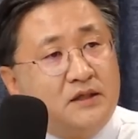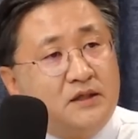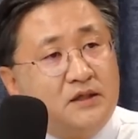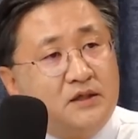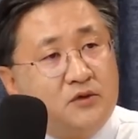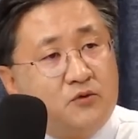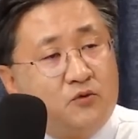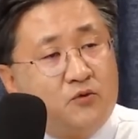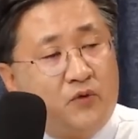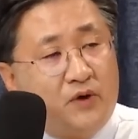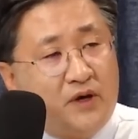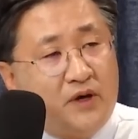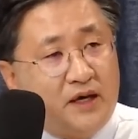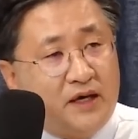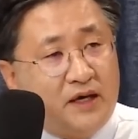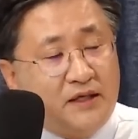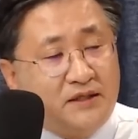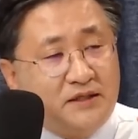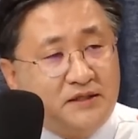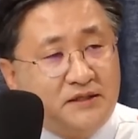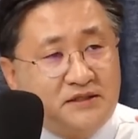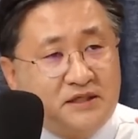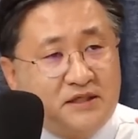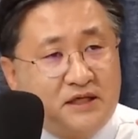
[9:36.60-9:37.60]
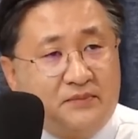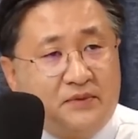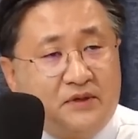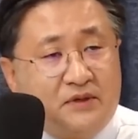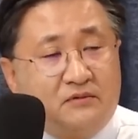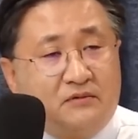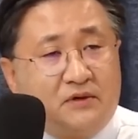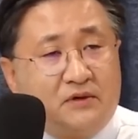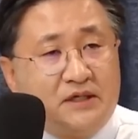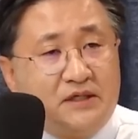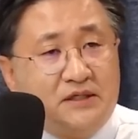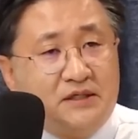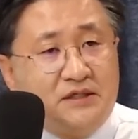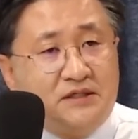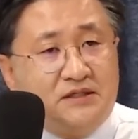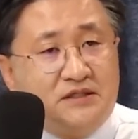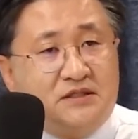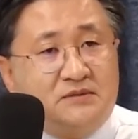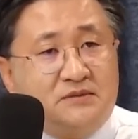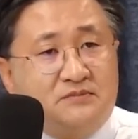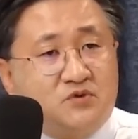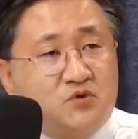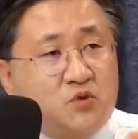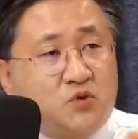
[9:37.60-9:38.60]
왜 이재명과
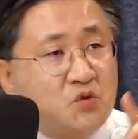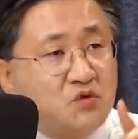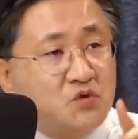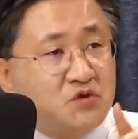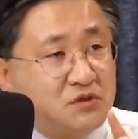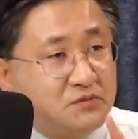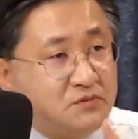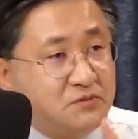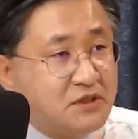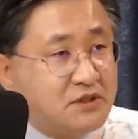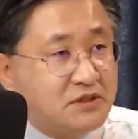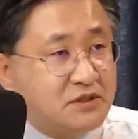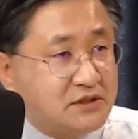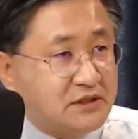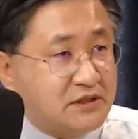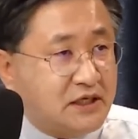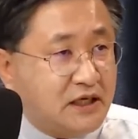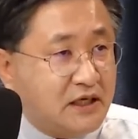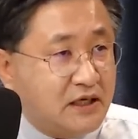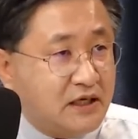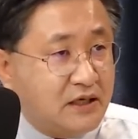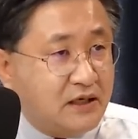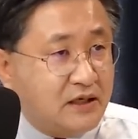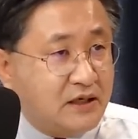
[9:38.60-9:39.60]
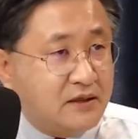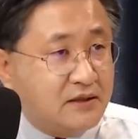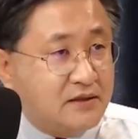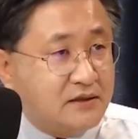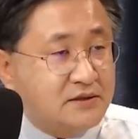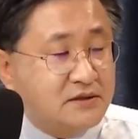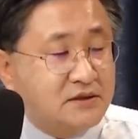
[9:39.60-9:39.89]
이심송심이었느냐.